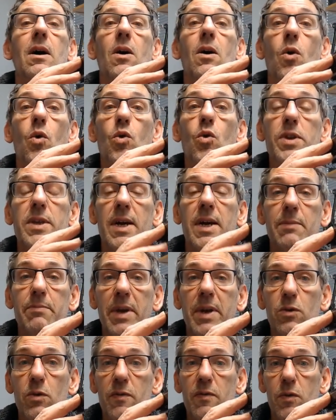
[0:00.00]
und ein
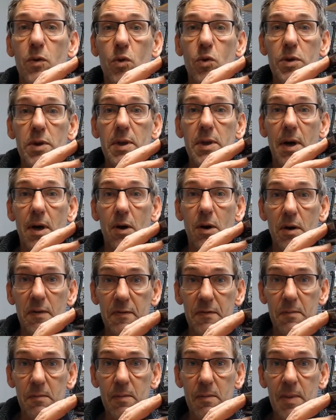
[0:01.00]
Mikrofon
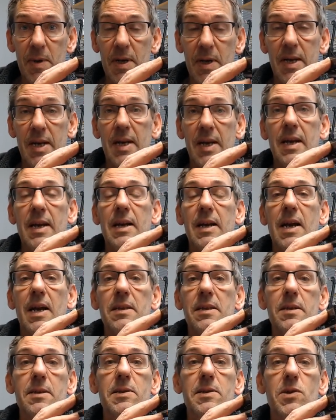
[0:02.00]
offen, kann
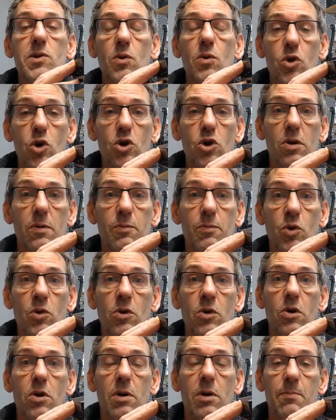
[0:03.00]
es zu Rückkopplungen
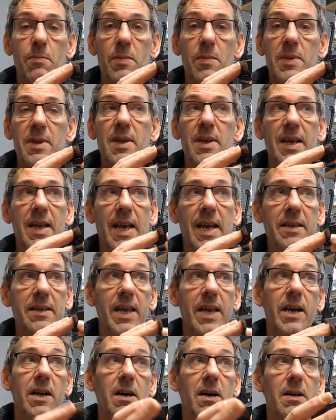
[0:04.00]
kommen. Kennt
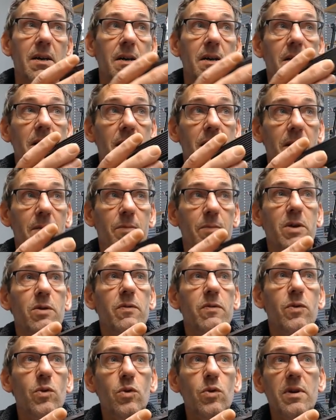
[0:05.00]
jeder.
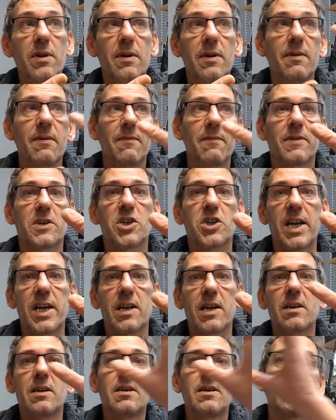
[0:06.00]
Mikrofon,
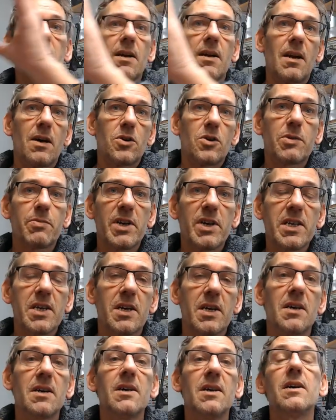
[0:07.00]
Verstärker,
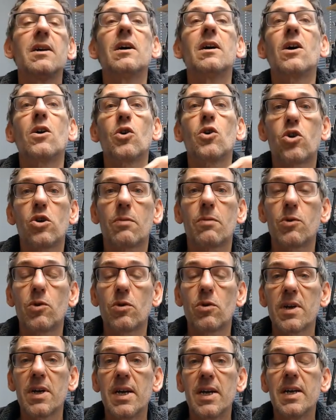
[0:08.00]
Lautsprecher, Rückkopplung.
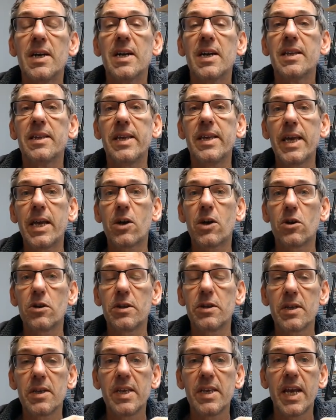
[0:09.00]
Die
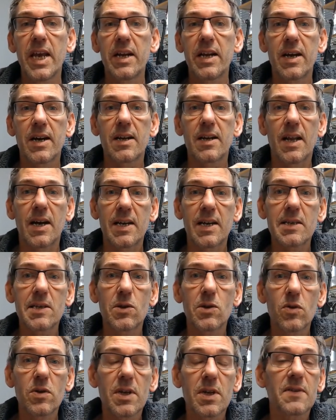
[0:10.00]
können je nach
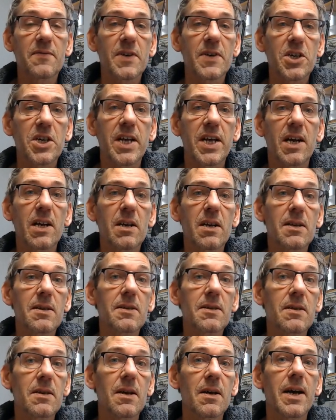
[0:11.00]
Leistung des
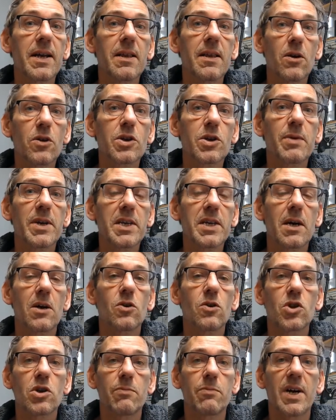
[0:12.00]
Verstärkers einen Lautsprecher auch
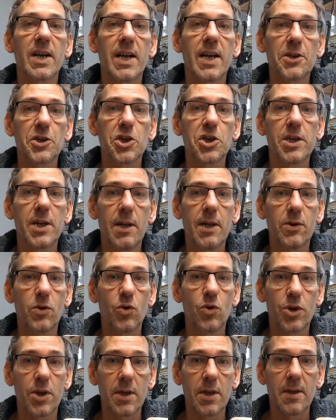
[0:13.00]
schon mal ganz schnell
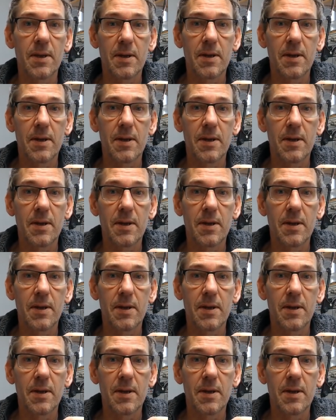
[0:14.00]
töten.